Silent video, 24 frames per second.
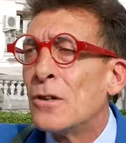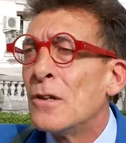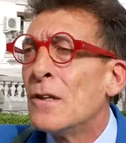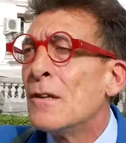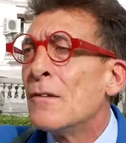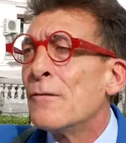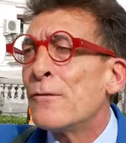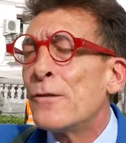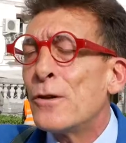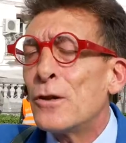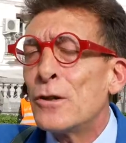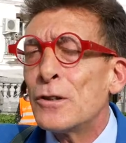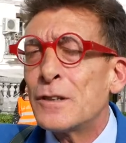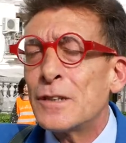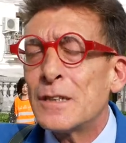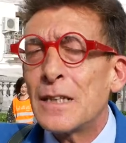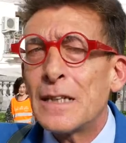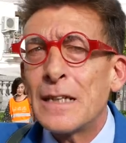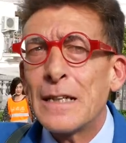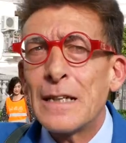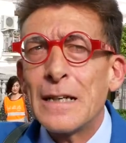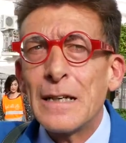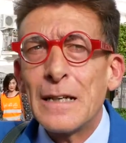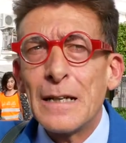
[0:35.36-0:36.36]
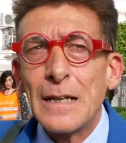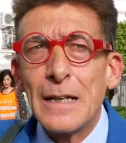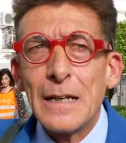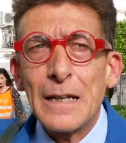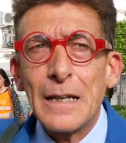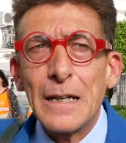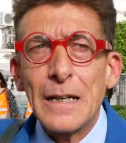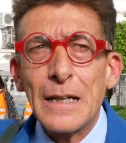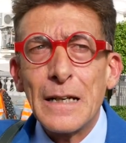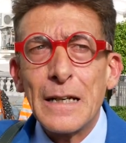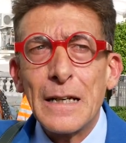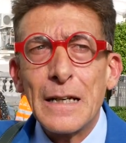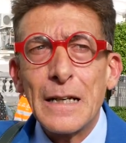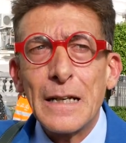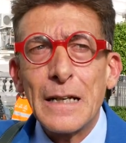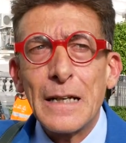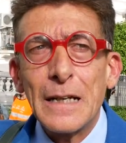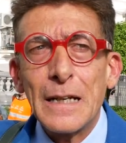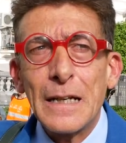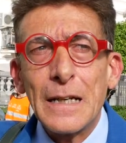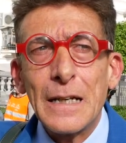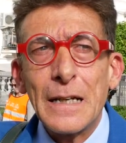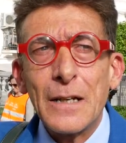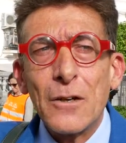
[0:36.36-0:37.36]
forse
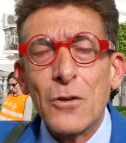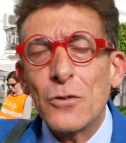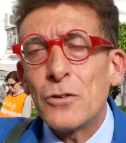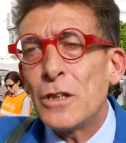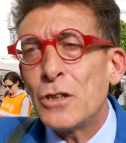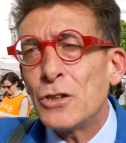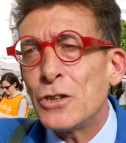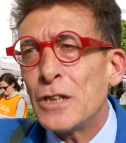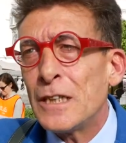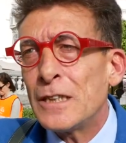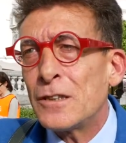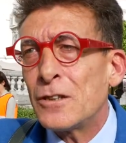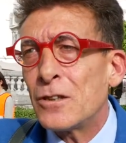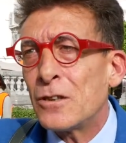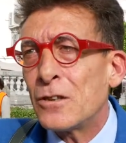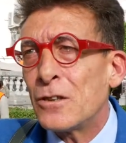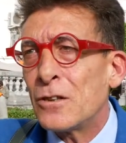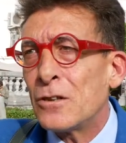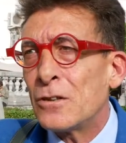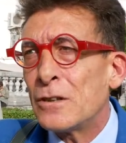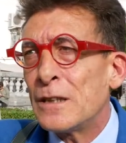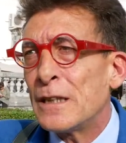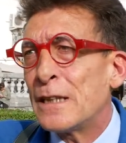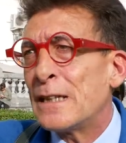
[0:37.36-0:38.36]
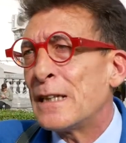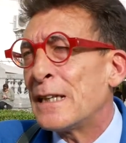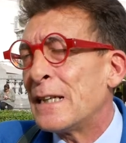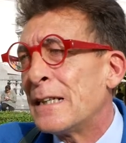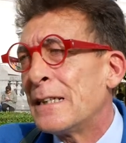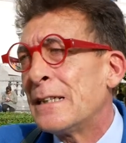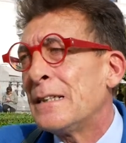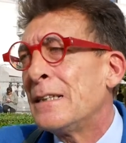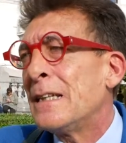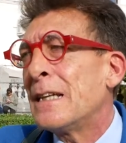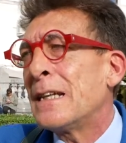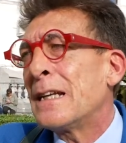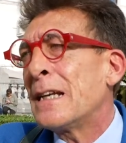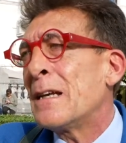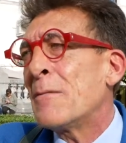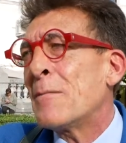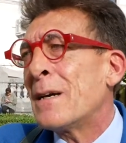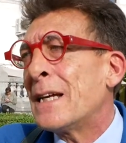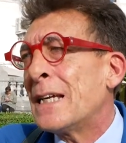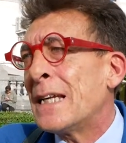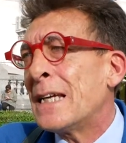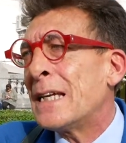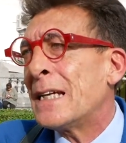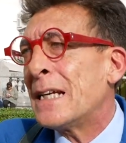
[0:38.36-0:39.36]
eh, ho deciso di, di
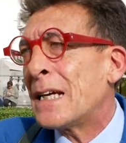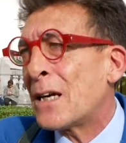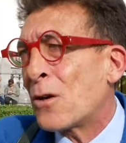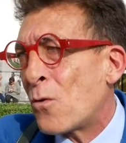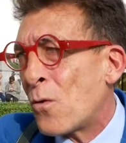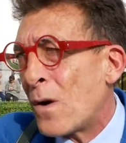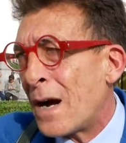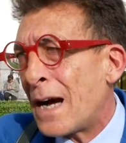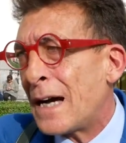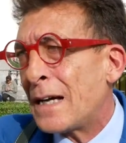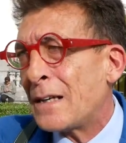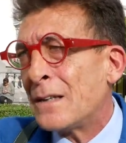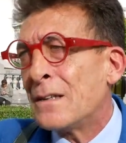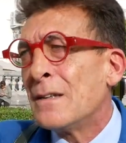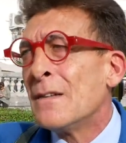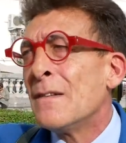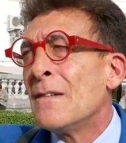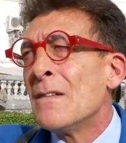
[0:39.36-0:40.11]
rimanere qua,